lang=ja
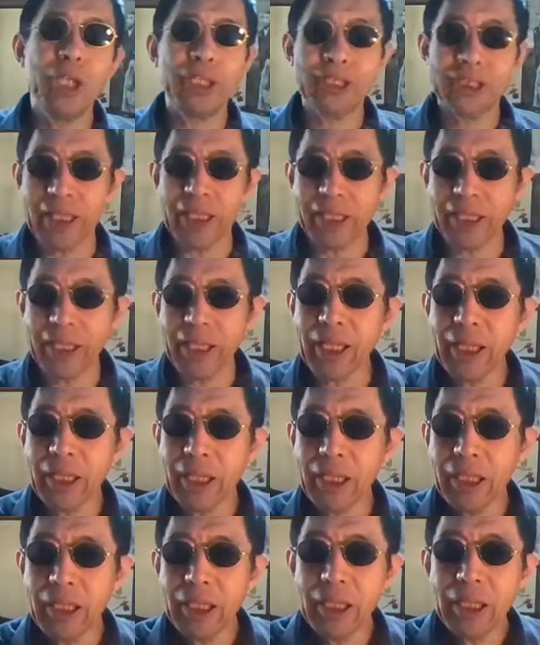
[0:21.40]
してね、
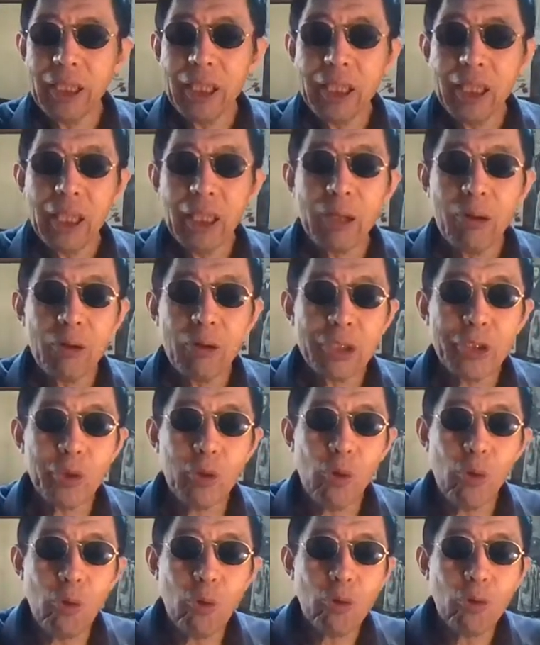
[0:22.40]
はい、
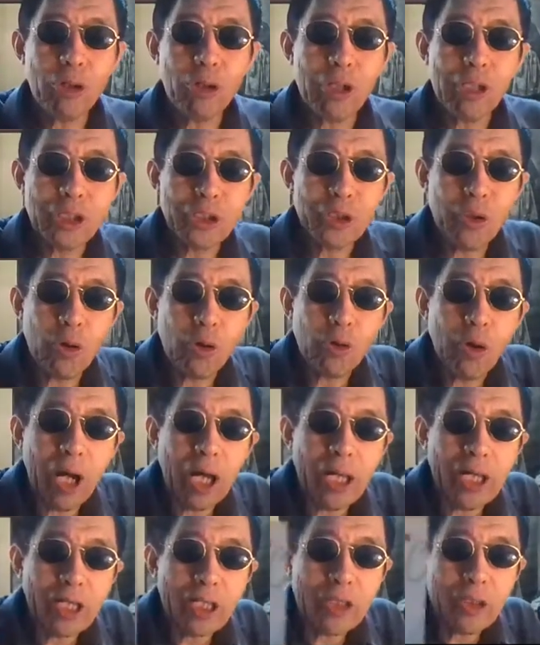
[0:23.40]
証拠これです、証拠。
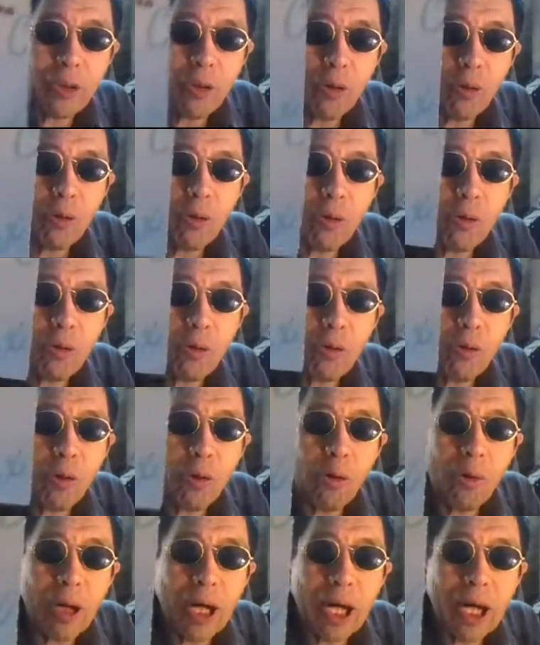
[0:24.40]
はい、証
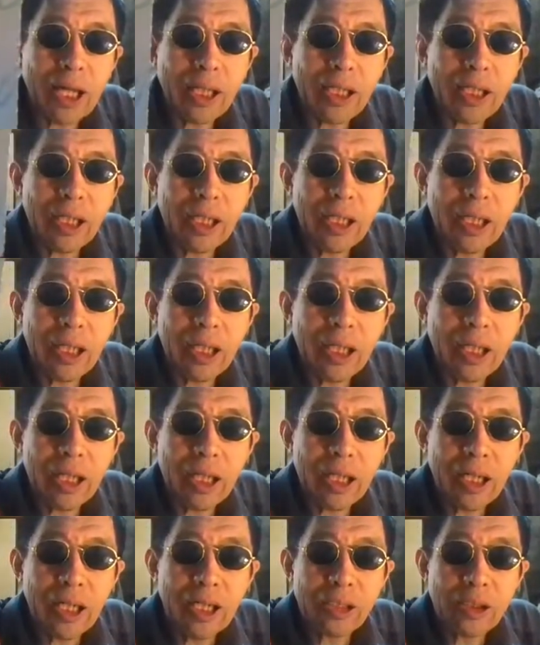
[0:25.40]
拠は、
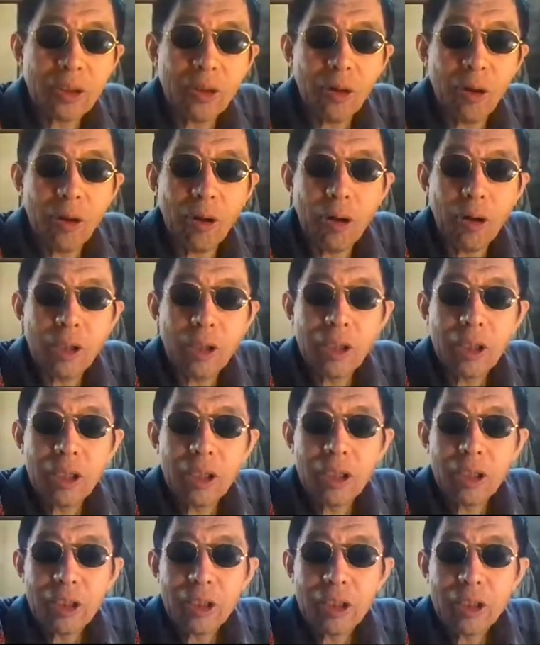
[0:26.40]
えー、っと、
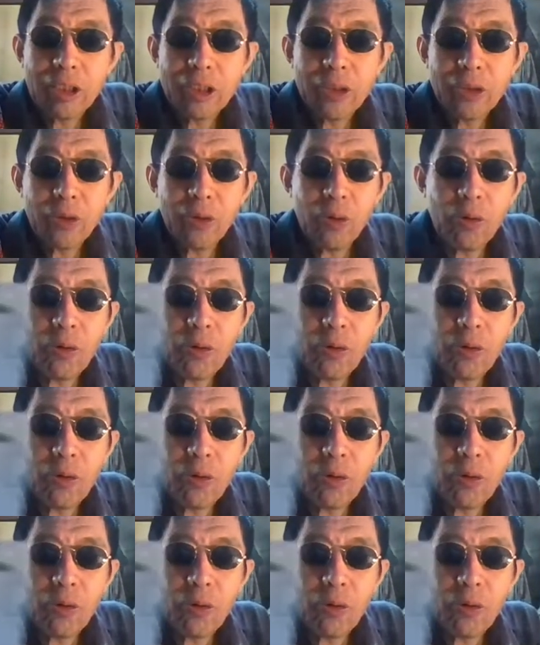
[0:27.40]
証